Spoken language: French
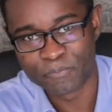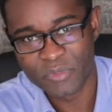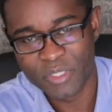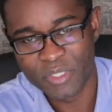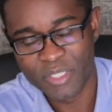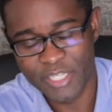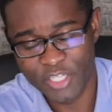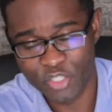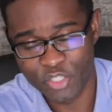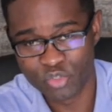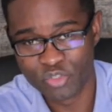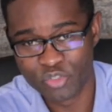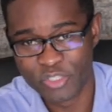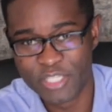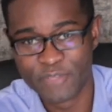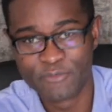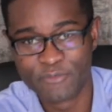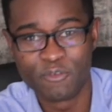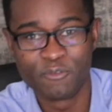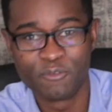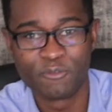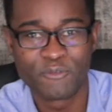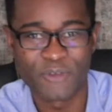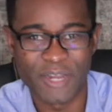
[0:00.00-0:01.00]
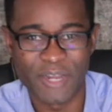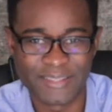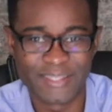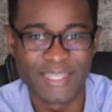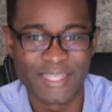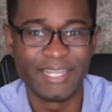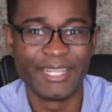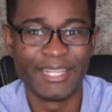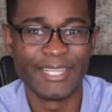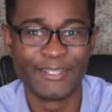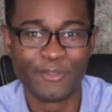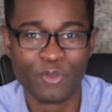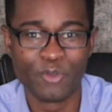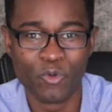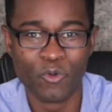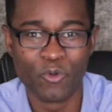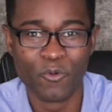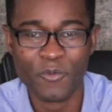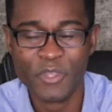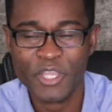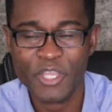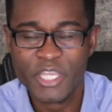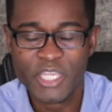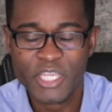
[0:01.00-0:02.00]
Des choses qui vont flatter l'ego,
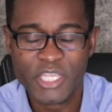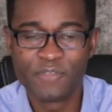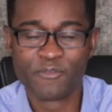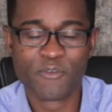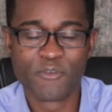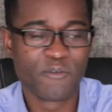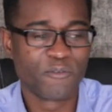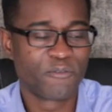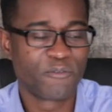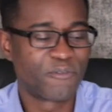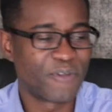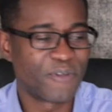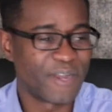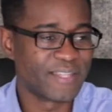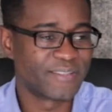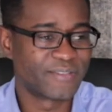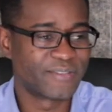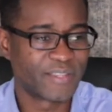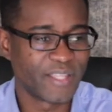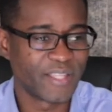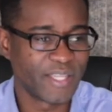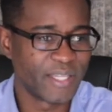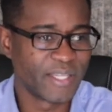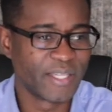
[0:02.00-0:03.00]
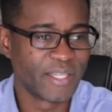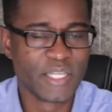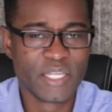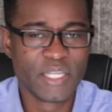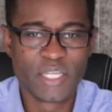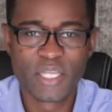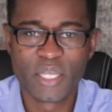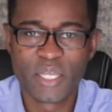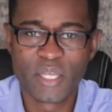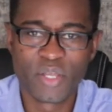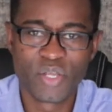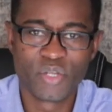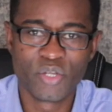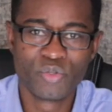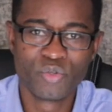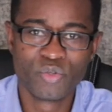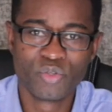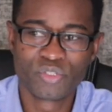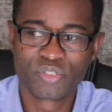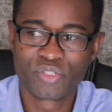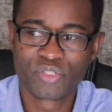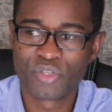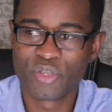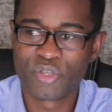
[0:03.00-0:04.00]
qui vont flatter euh,
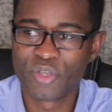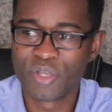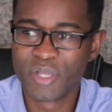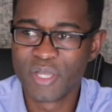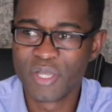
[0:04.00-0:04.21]
notre